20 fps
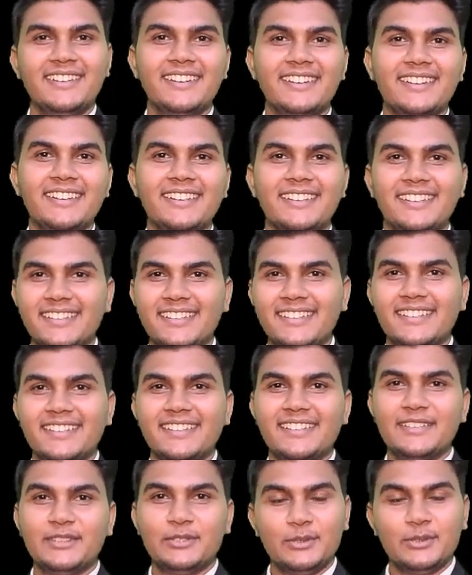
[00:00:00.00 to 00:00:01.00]
गेटिंग
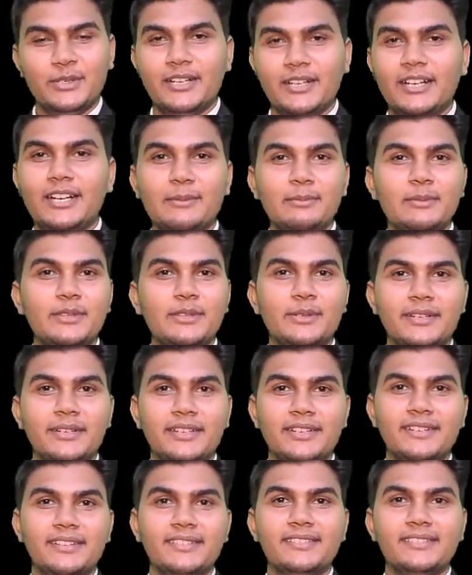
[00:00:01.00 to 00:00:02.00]
तो आप भी थोड़ा
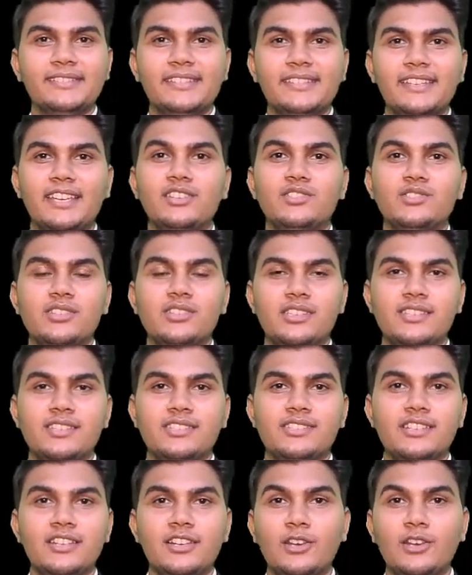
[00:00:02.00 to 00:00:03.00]
इन्जॉय
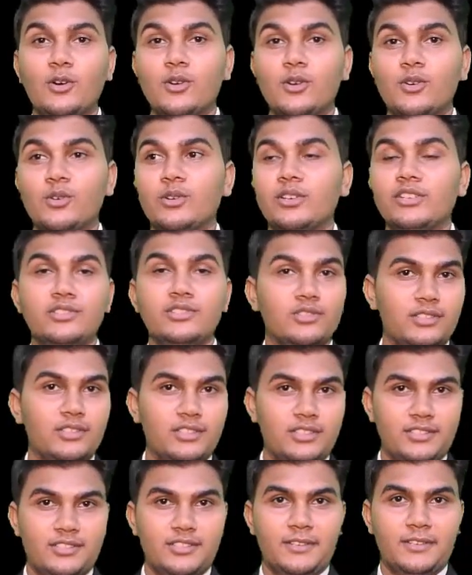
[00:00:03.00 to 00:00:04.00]
कीजिए लॉ को इन्जॉय
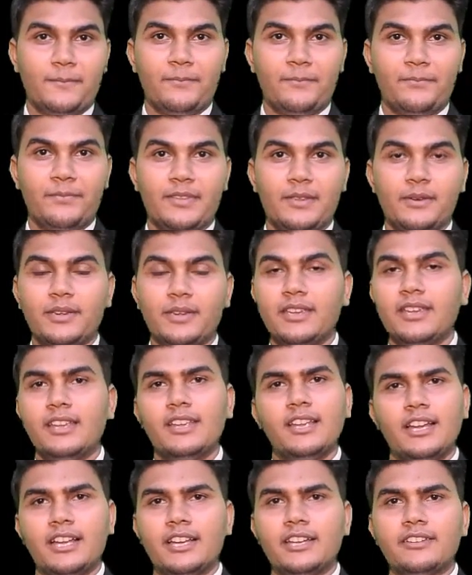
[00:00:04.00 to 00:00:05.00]
कीजिए ओके
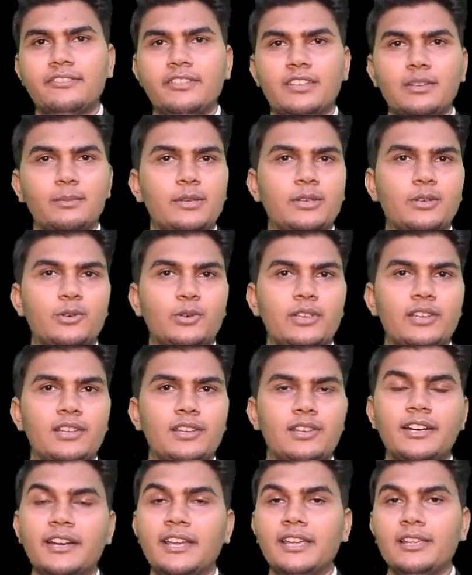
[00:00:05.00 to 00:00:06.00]
अगर फिर भी कोई
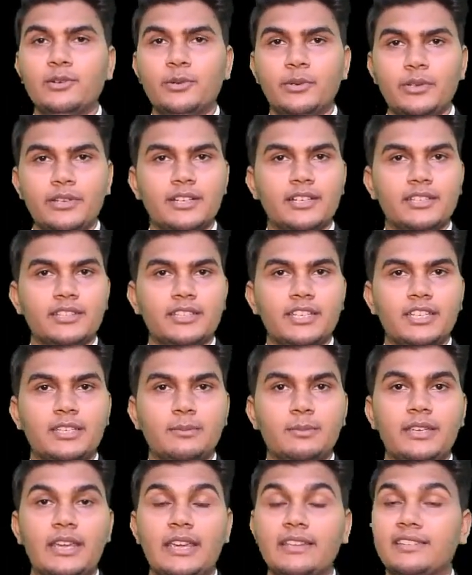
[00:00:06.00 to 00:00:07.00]
लड़ाई लड़ाई करता है कि
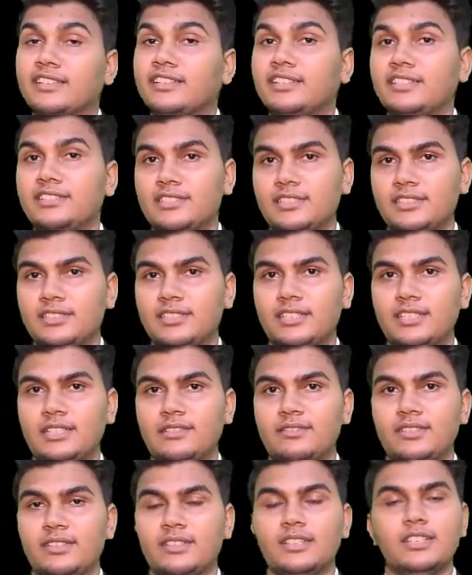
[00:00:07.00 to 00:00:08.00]
भाई ऐसा नहीं चलता या
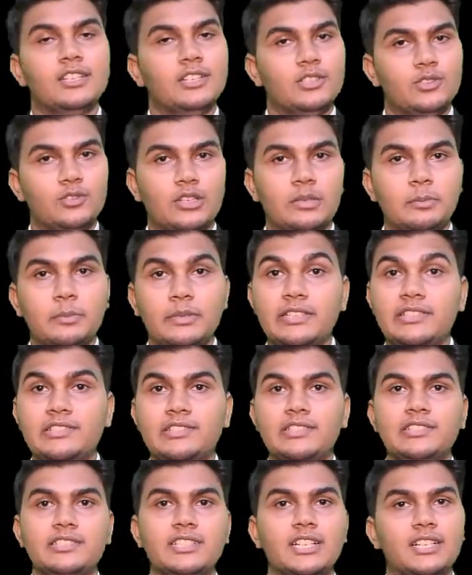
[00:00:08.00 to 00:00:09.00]
फिर तो आप इस
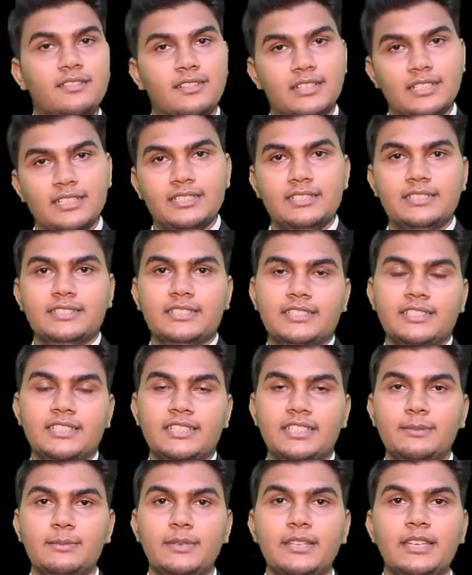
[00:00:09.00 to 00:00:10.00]
चीज़ का हवाला दे सकते हैं
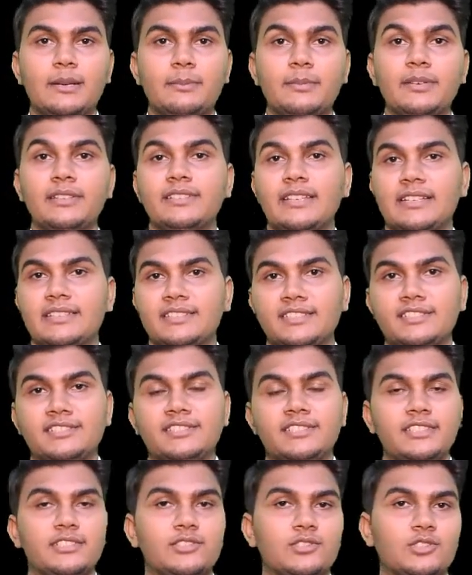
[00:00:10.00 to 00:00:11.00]
कि भाई आपने सेक्शन
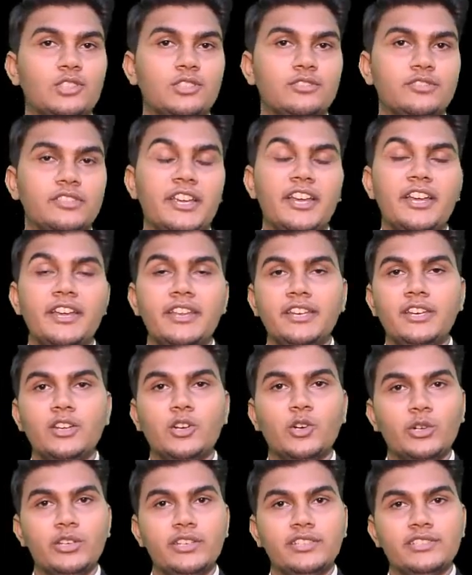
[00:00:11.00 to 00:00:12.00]
सिक्स ऑफ इंडियन
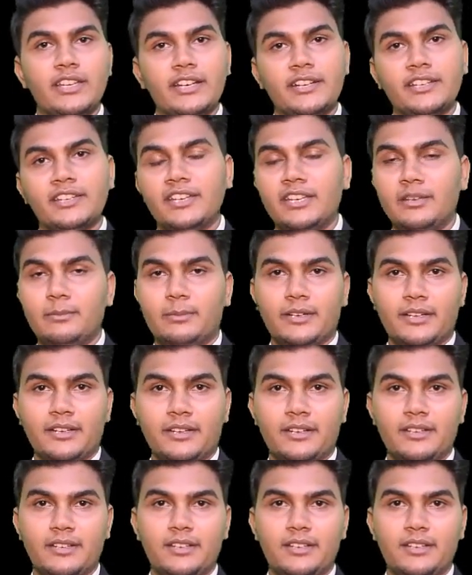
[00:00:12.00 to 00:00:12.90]
कॉइनेज एक्ट नहीं पढ़ा